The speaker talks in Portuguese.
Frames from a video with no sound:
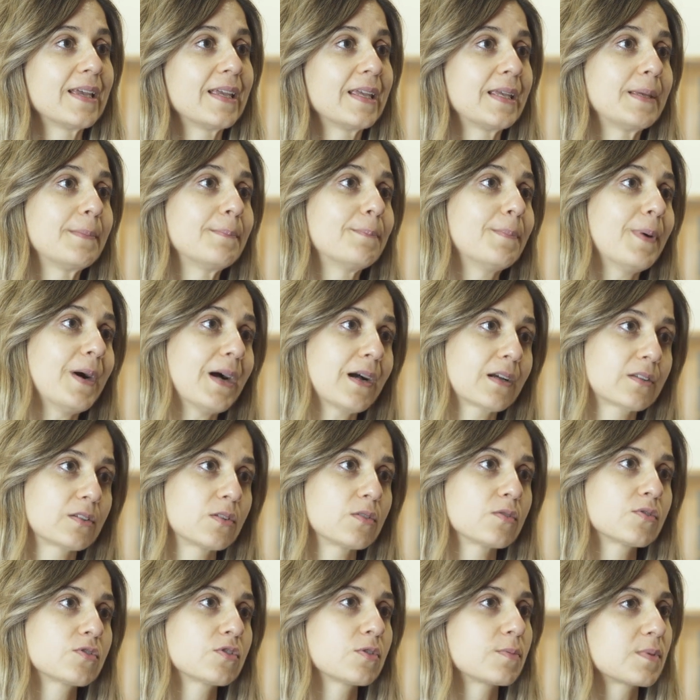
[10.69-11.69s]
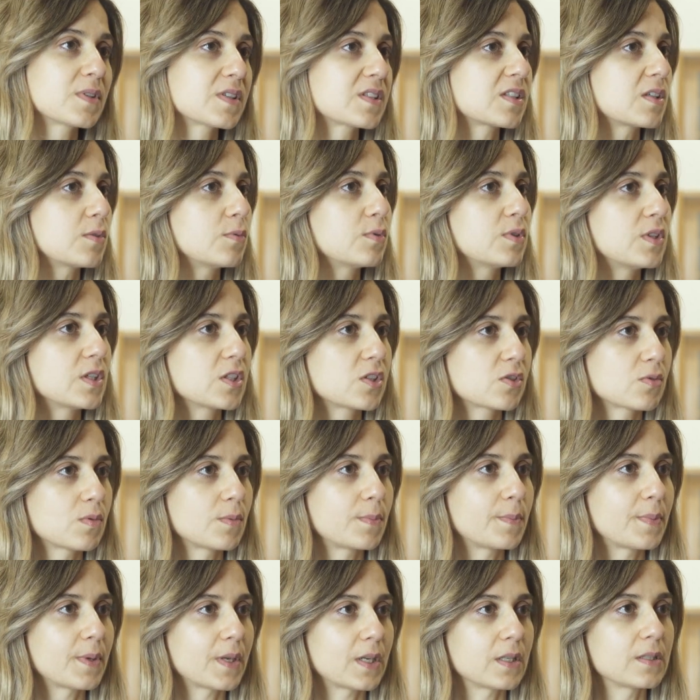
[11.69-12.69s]
impactam sobre a saúde da sua
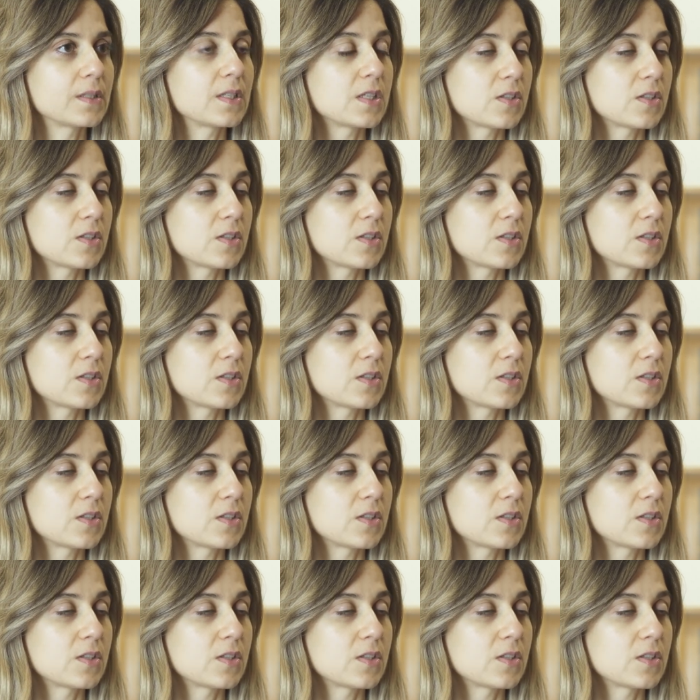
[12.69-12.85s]
pele